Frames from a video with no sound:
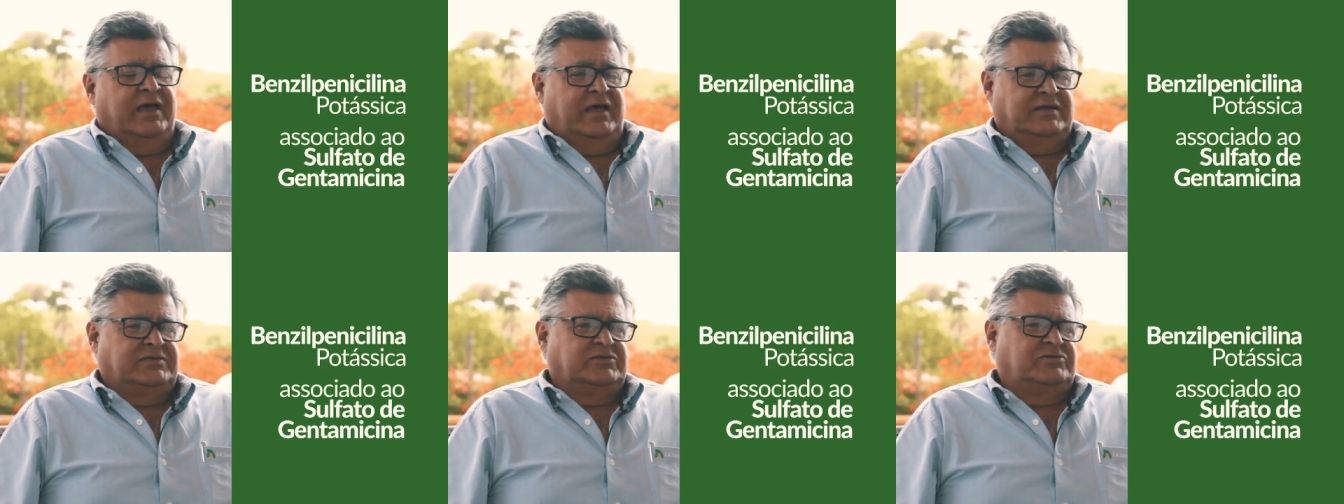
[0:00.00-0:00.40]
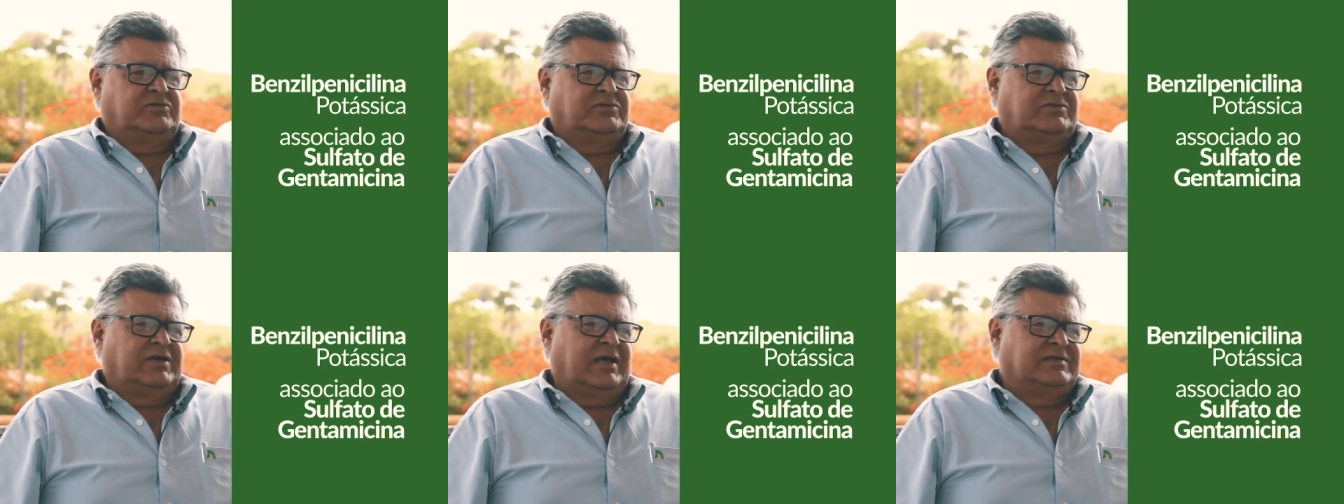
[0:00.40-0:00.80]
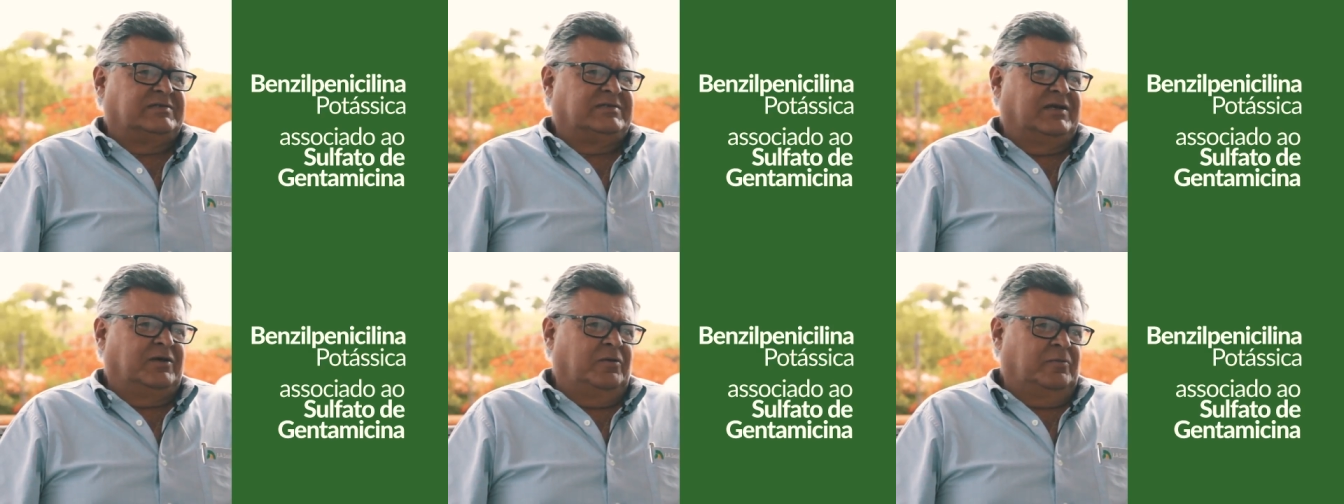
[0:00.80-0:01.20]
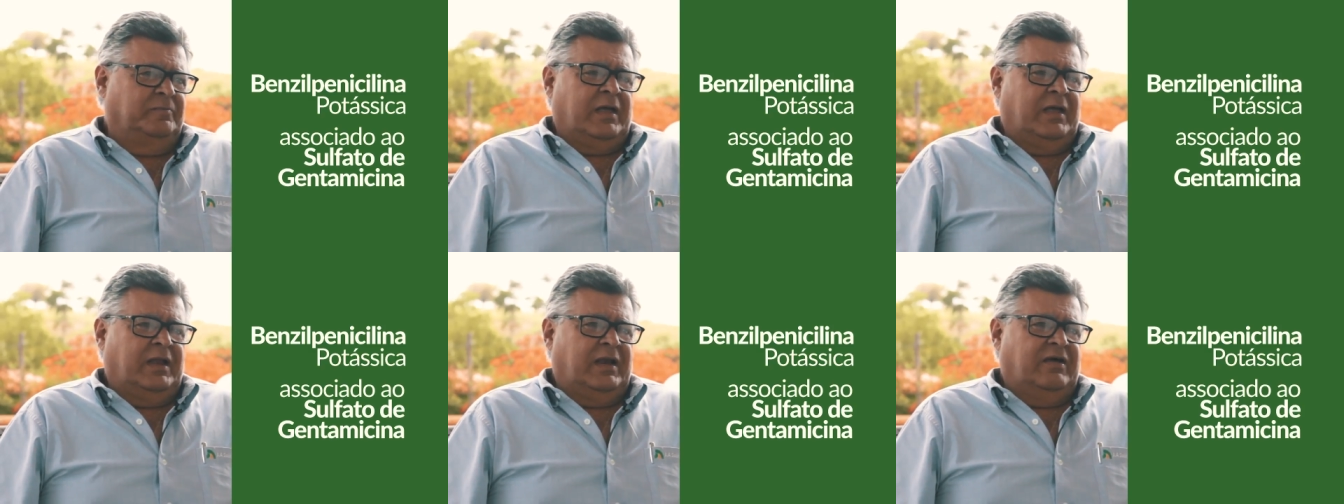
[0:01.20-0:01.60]
Essa associação,
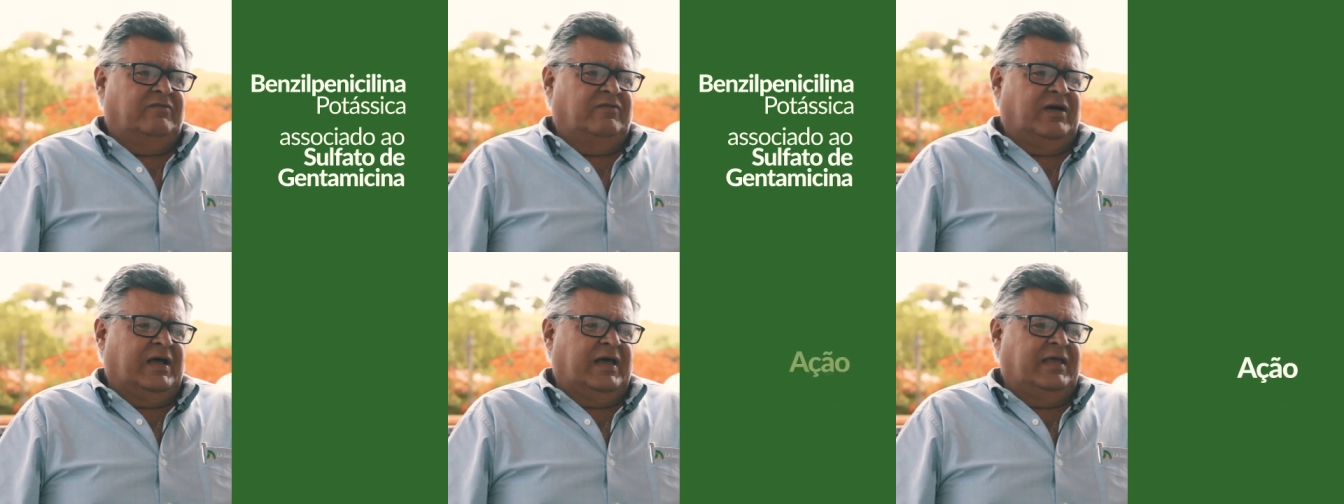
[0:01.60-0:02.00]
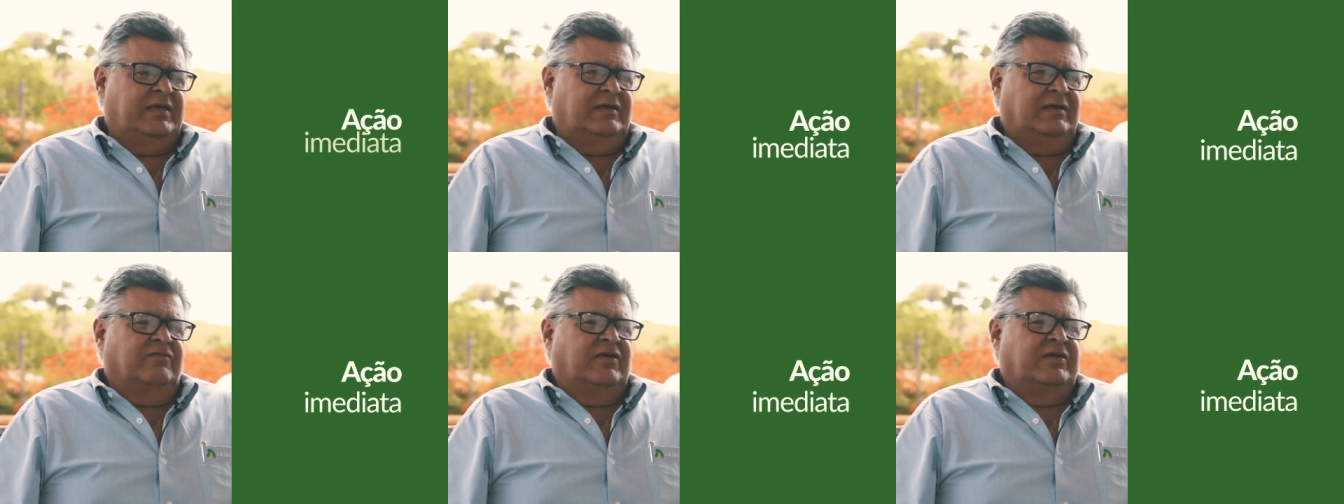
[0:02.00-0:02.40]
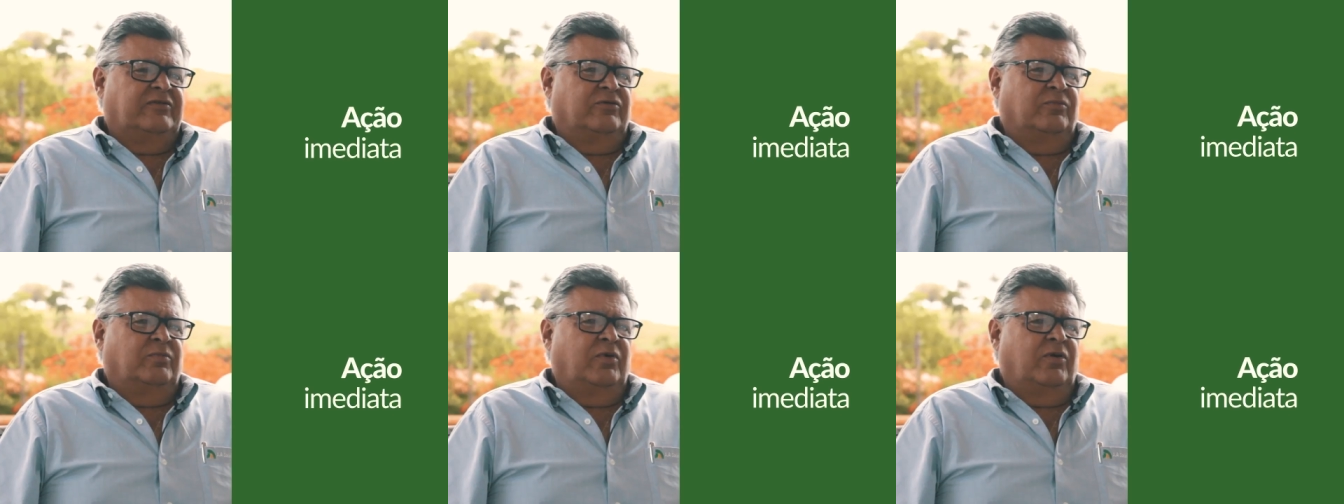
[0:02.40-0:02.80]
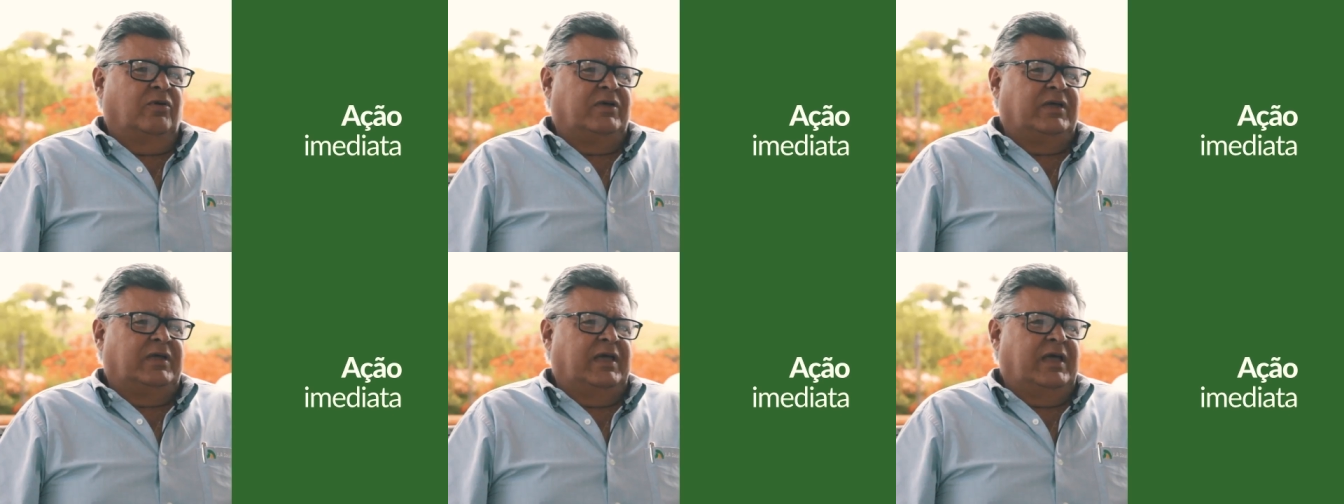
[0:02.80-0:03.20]
ela vai fazer um
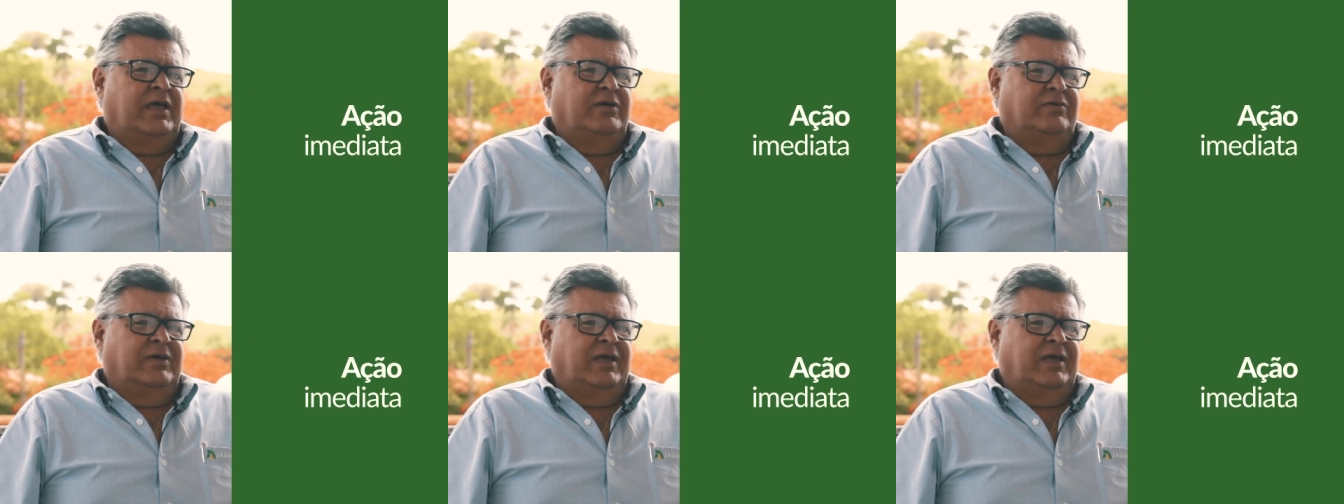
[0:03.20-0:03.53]
bloqueio,